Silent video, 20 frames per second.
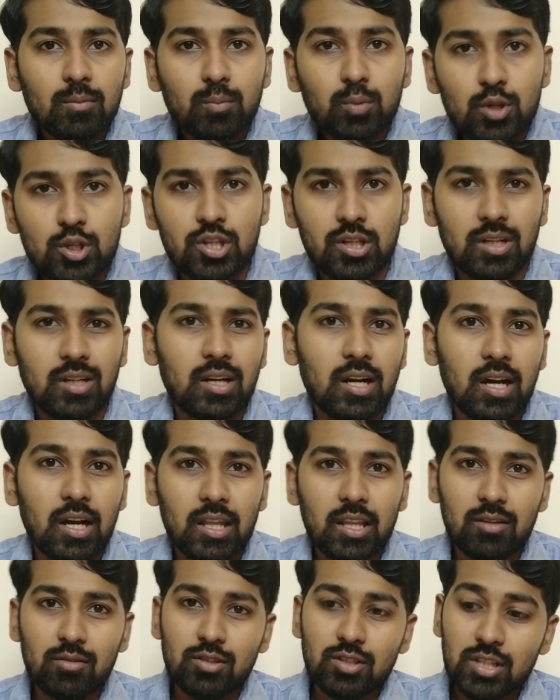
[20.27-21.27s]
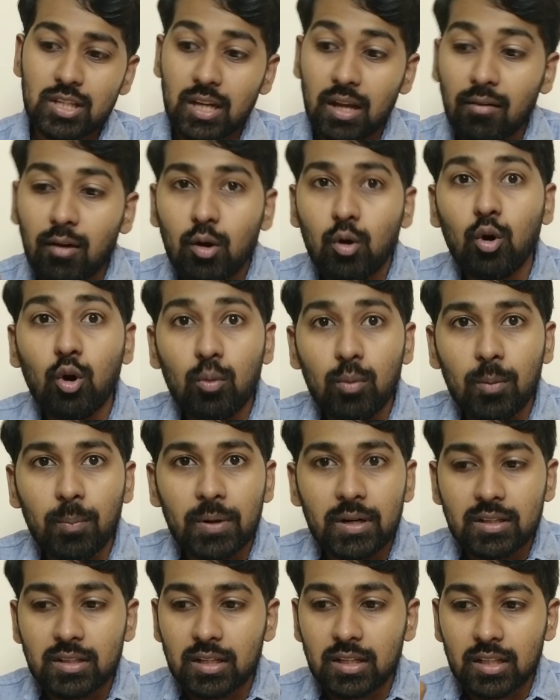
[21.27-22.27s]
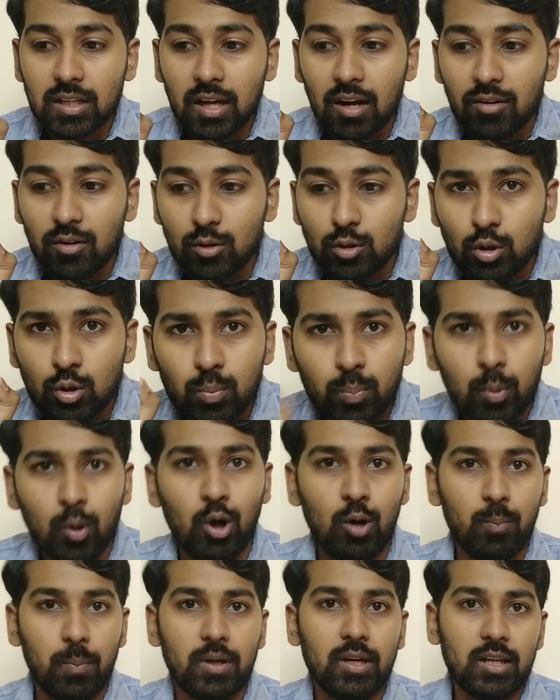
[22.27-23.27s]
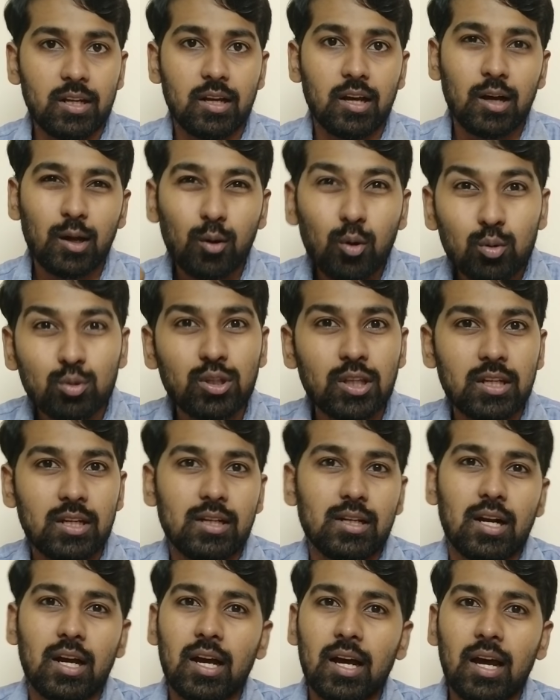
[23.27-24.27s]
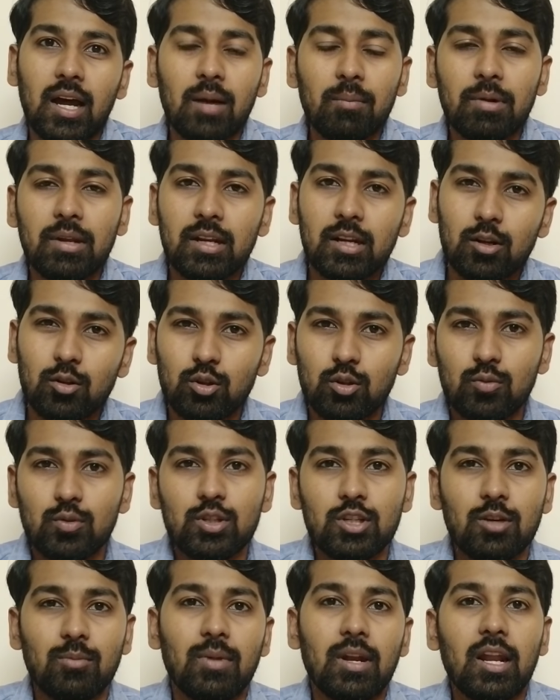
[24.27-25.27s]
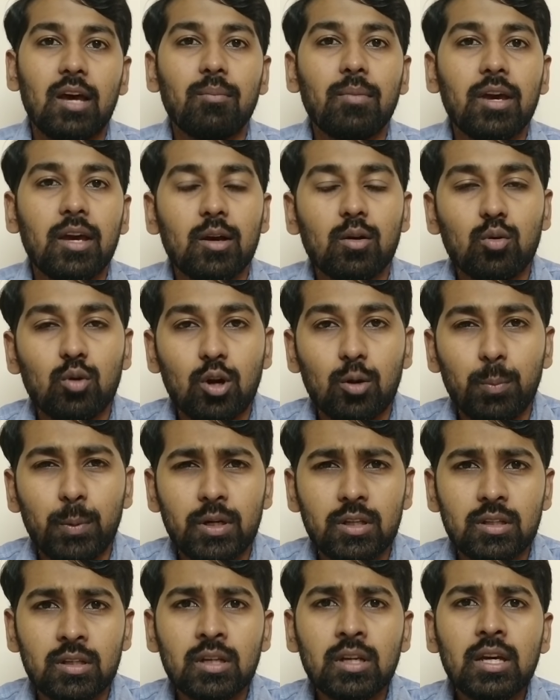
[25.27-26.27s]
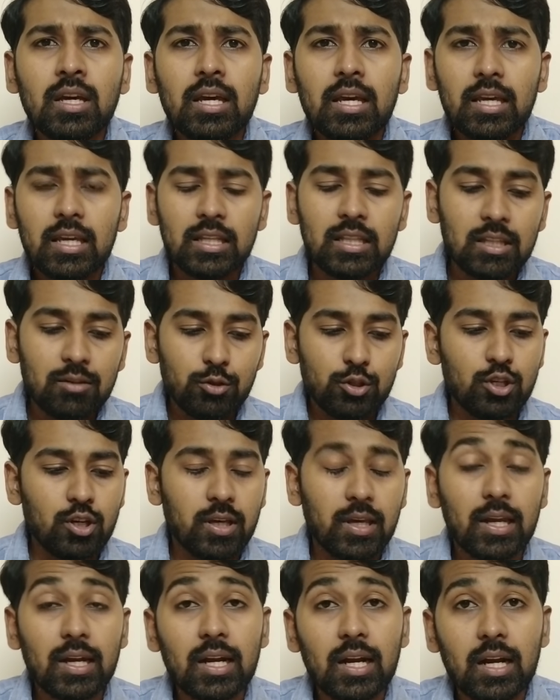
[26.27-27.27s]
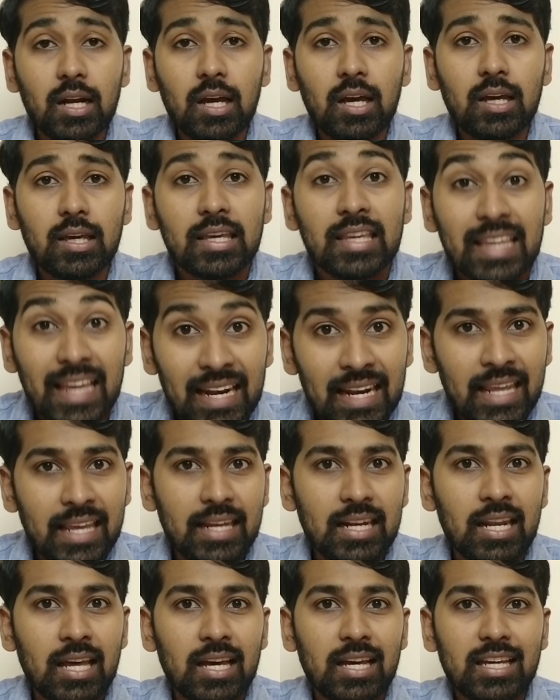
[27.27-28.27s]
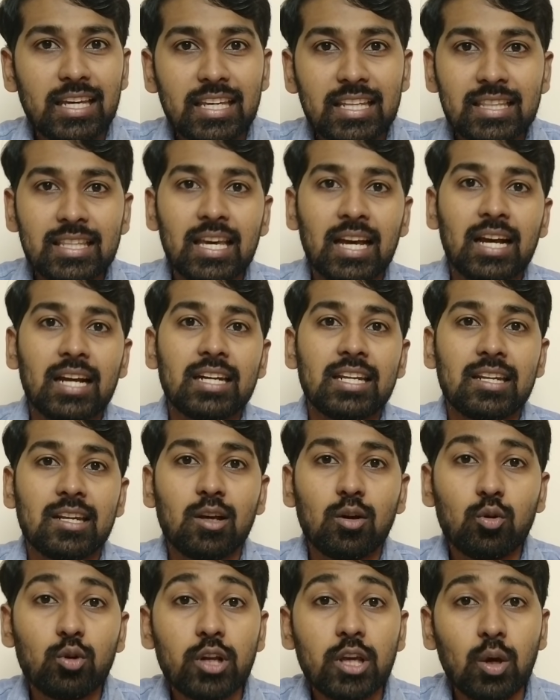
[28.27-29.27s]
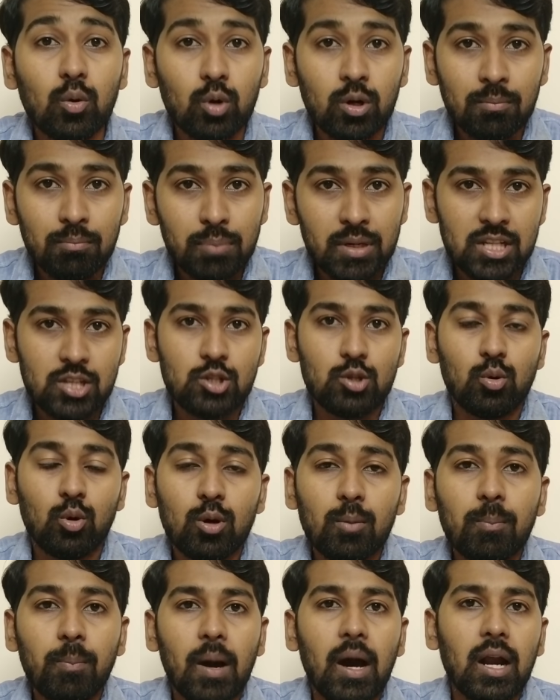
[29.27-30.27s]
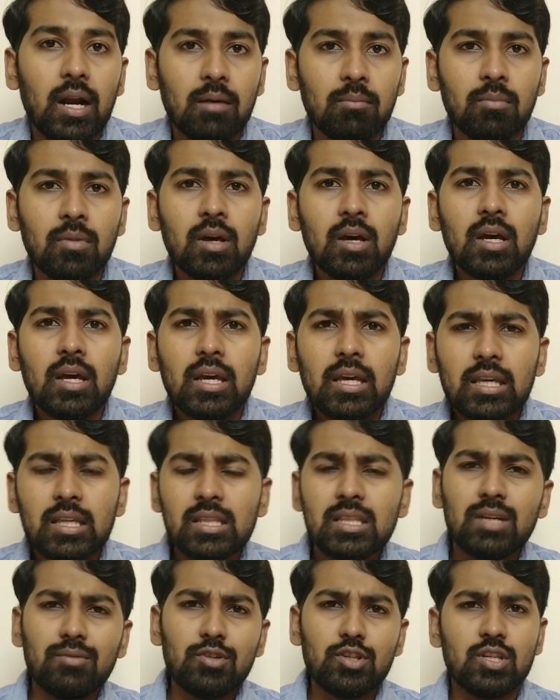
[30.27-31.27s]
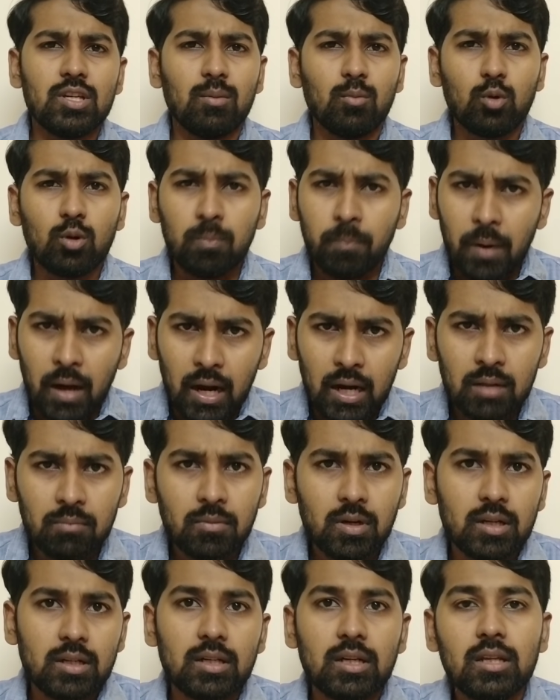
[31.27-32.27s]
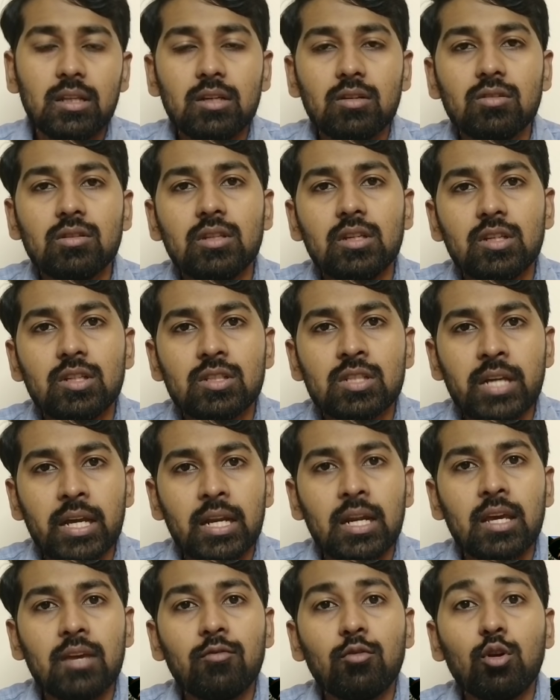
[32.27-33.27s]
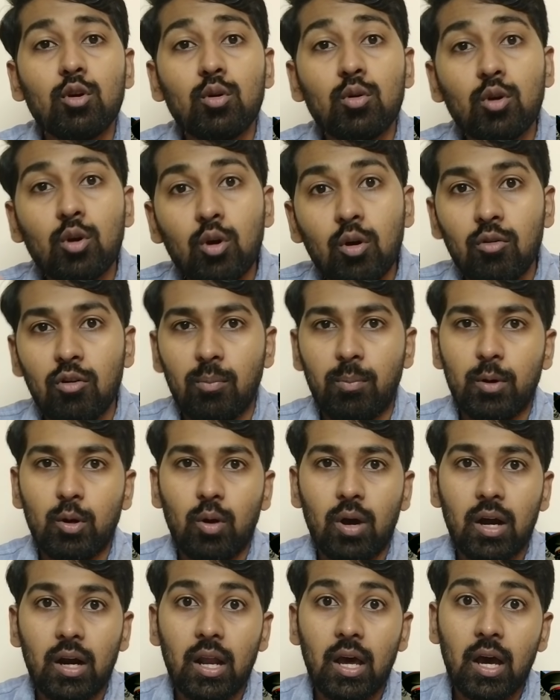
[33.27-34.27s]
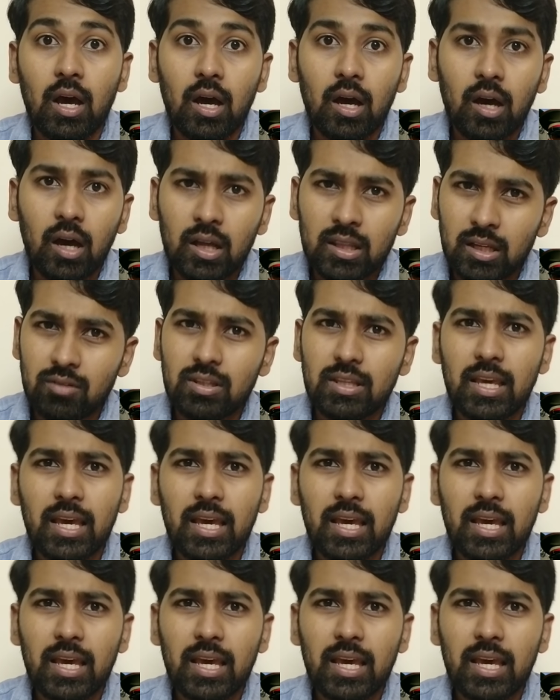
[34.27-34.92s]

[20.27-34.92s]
பிடிச்சிருக்கிறாங்க அதாவது சீனாவை கோபப்படுத்துறதுக்காக வந்துட்டு போக் பண்ணியிருக்காங்க குத்தி இருக்கிறாங்க அப்படின்ற ஒரு விஷயம் எல்லாமே கூறப்படுது இந்த விஷயம் என்னன்னா எல்லையில் இந்தியா கட்டியிருக்கக்கூடிய ஒரு பிரிட்ஜ் ஒரு பாலம் இந்த விஷயம் ஒரு பாலம் கட்டினதுக்கு வந்து சைனா இவ்வளோ கோவப்படுவாங்களா அதாவது